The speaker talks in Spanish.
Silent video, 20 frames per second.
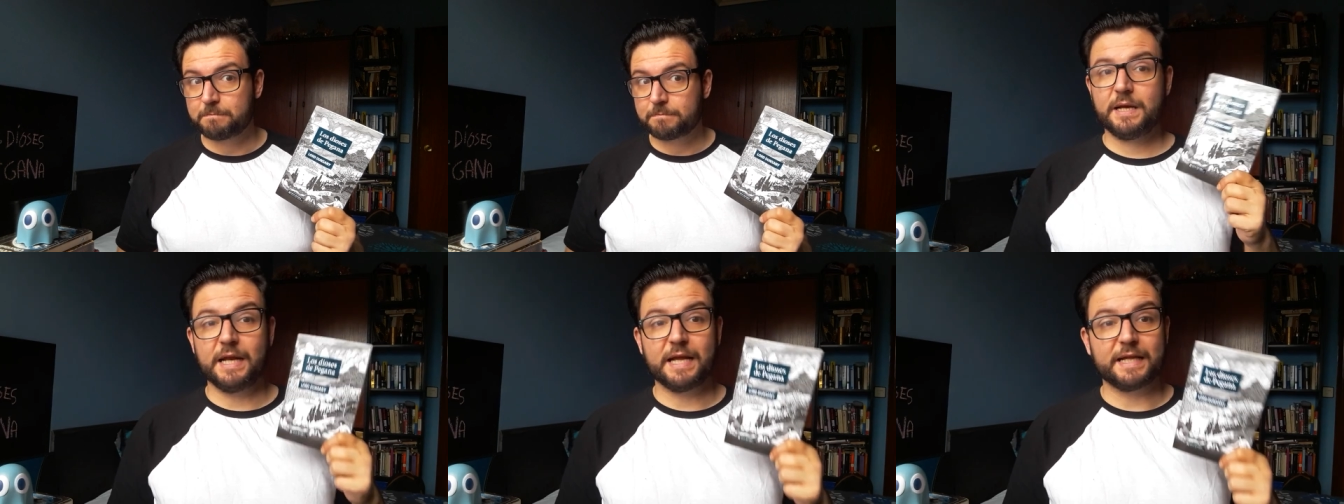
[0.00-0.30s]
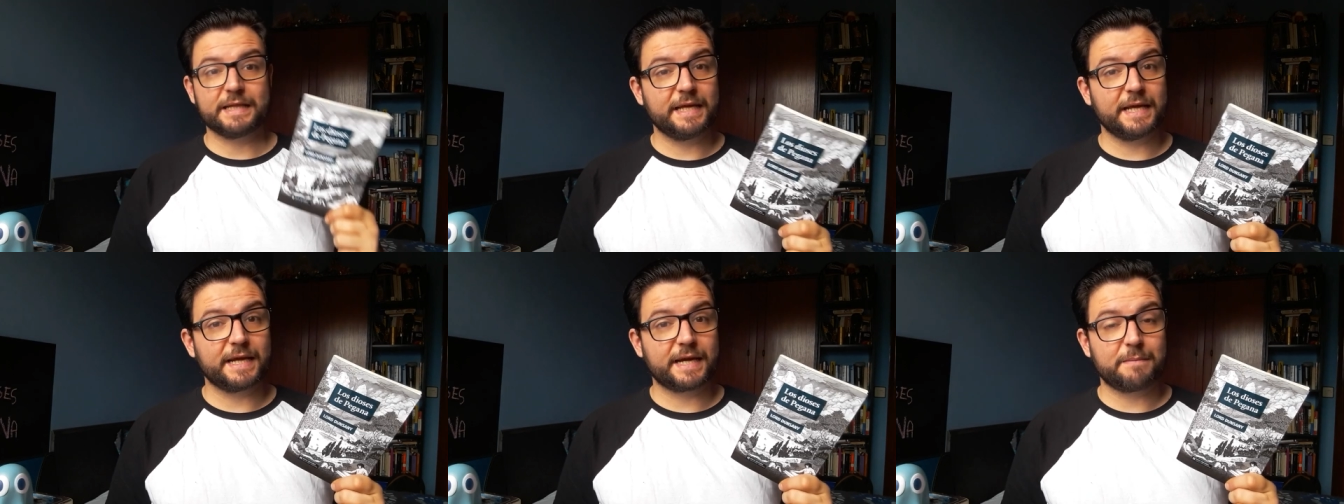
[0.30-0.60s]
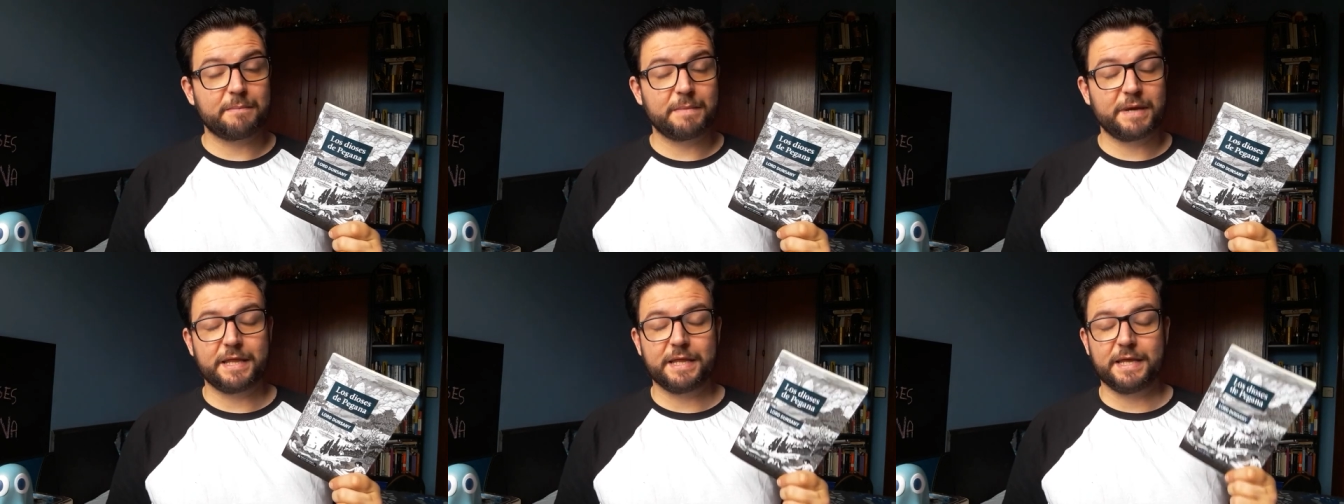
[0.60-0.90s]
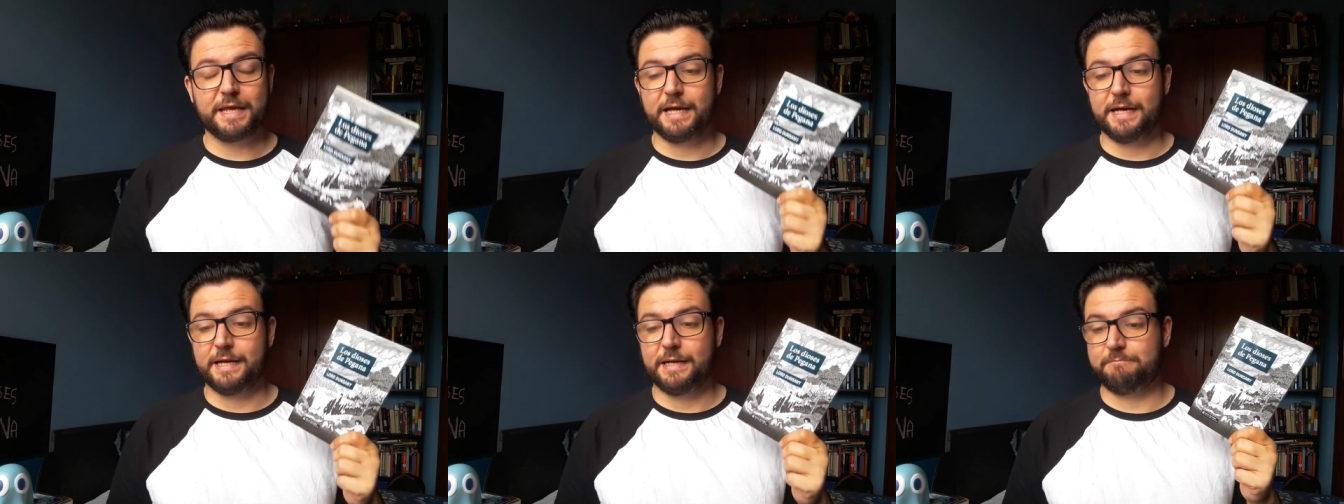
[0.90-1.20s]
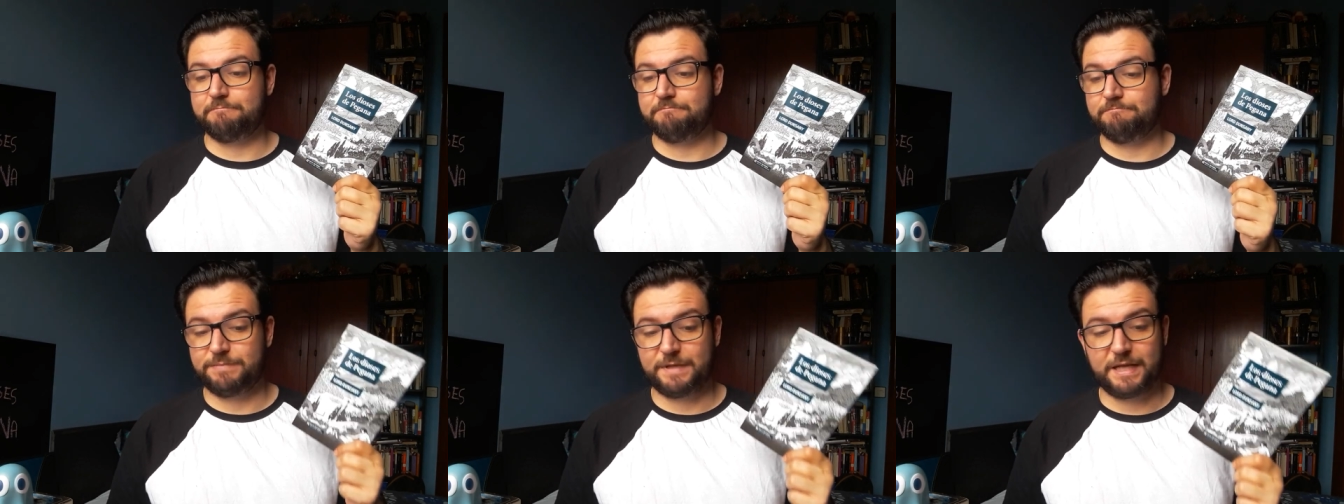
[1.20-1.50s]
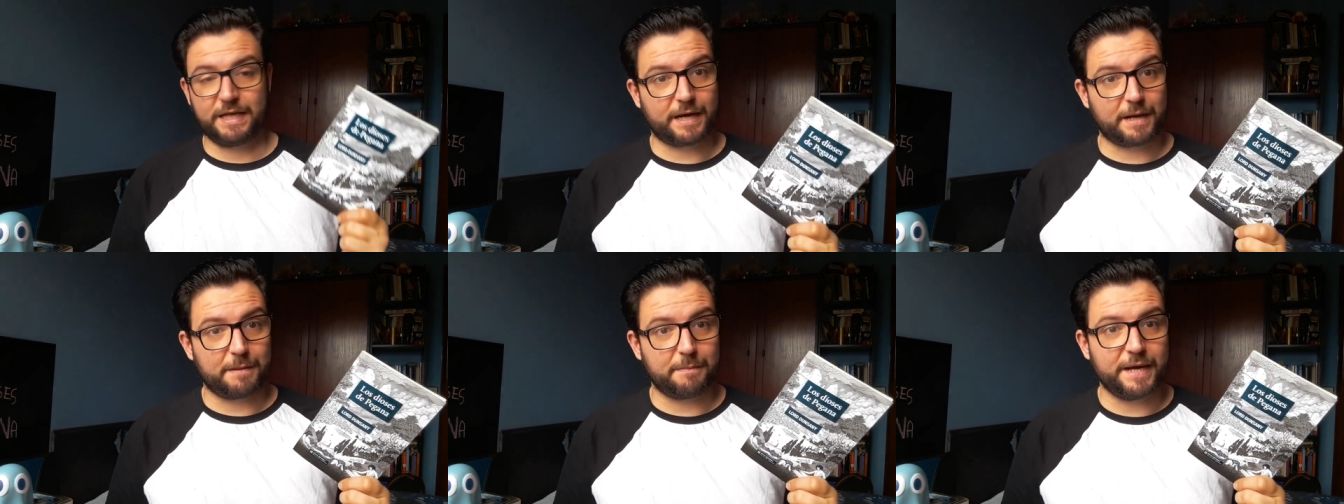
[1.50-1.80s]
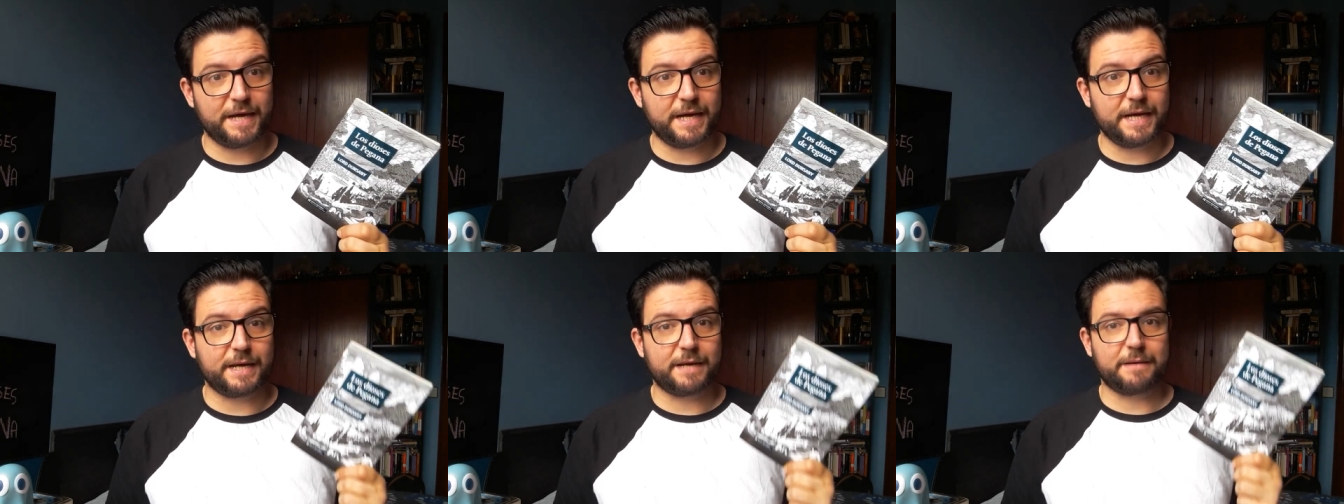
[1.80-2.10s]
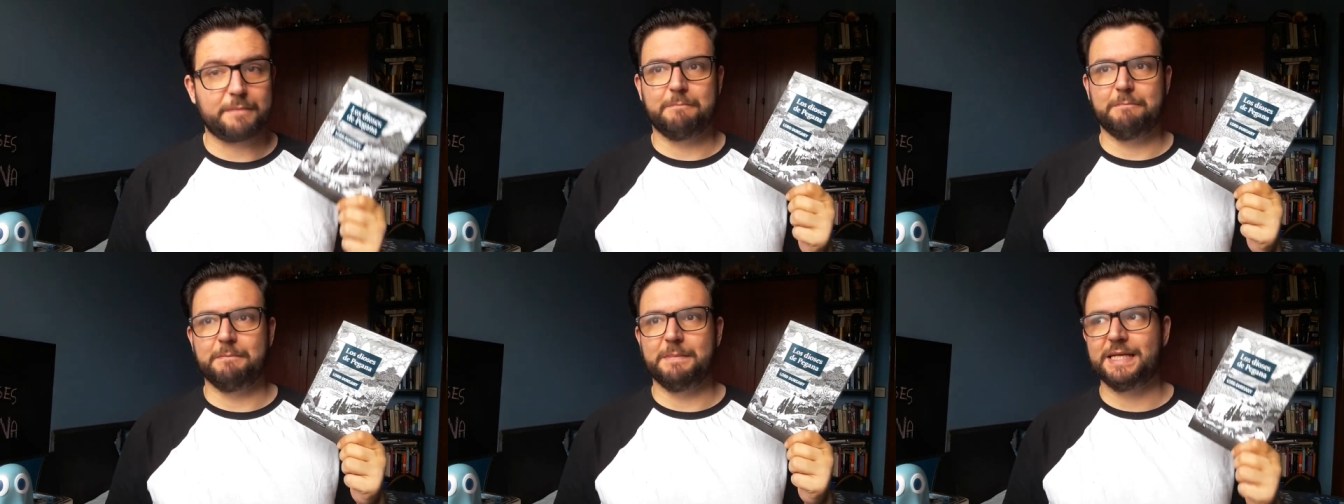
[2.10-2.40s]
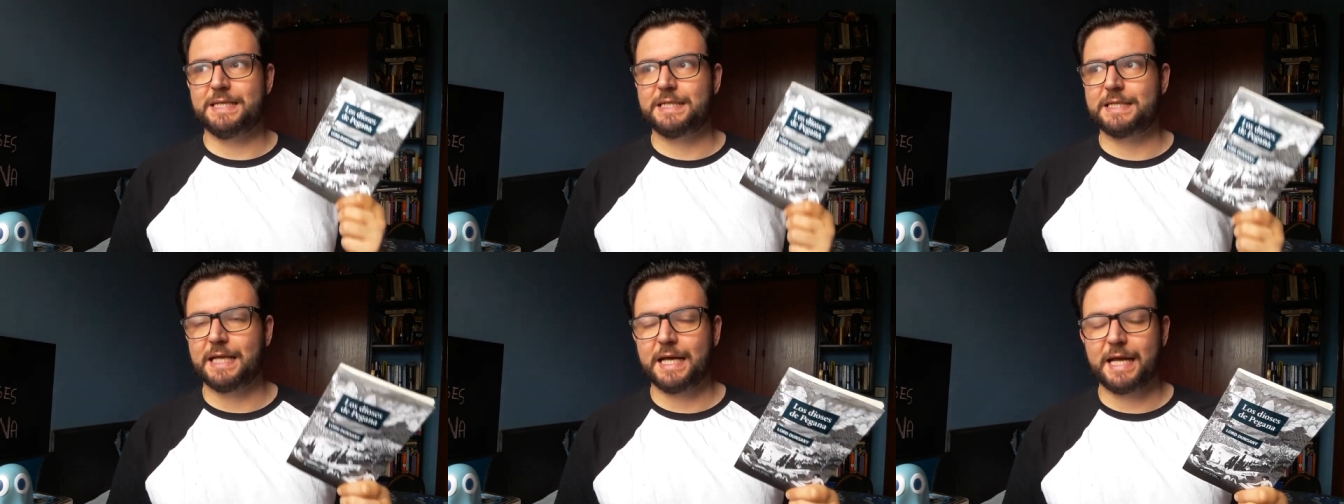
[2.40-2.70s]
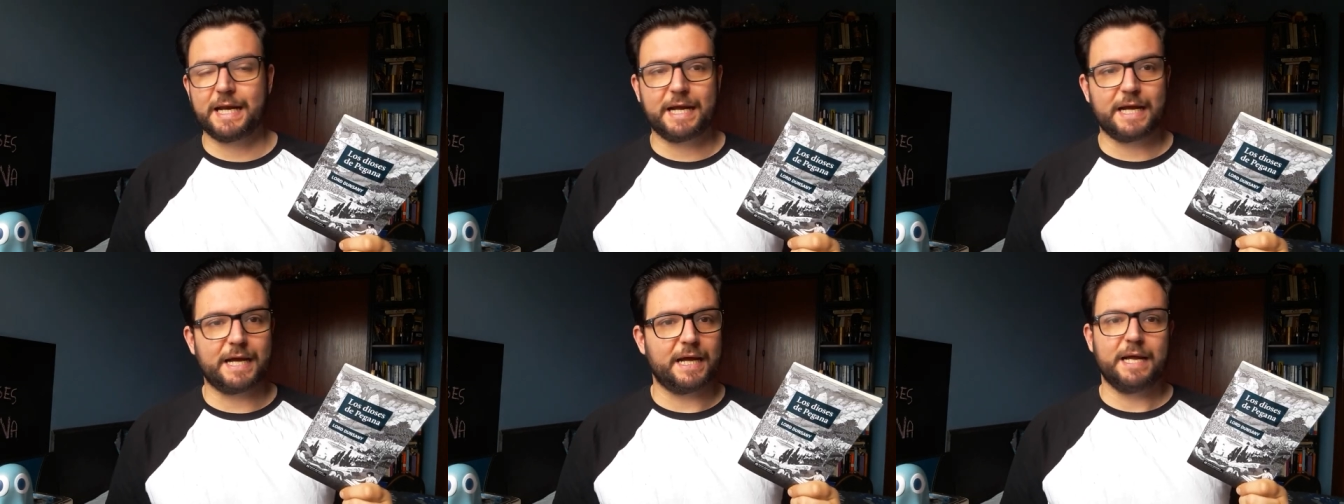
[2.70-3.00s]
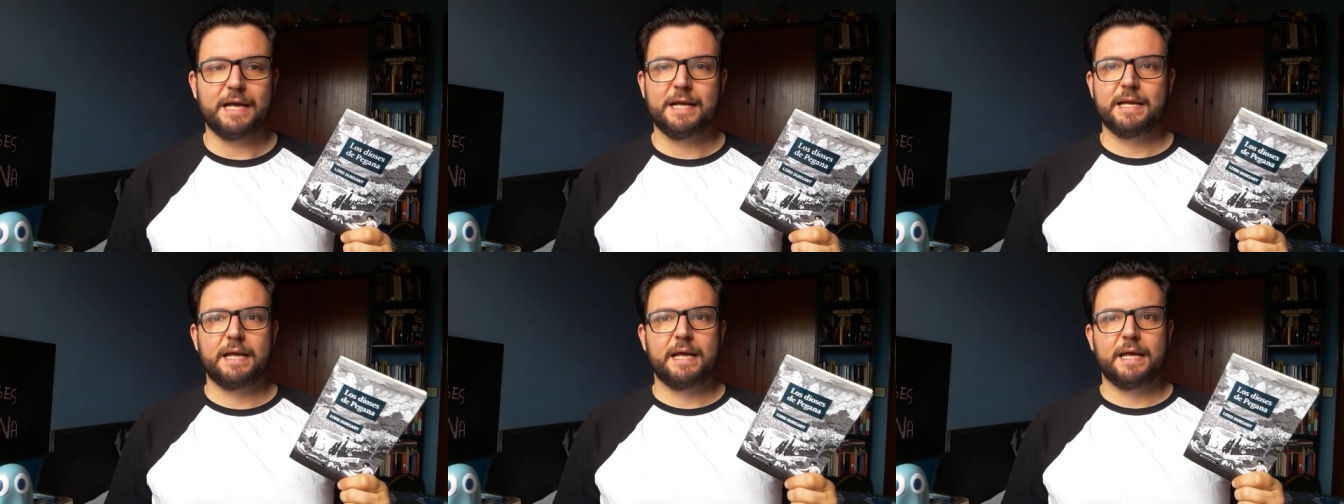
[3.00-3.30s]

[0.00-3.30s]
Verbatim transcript: La Tierra Media, Terramar, Mistara,